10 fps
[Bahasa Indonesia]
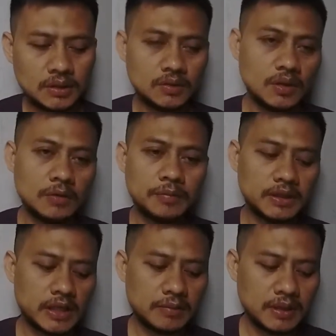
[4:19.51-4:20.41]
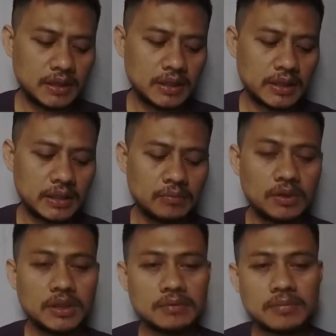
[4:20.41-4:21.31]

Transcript: itu yang pertama dengan lemon dan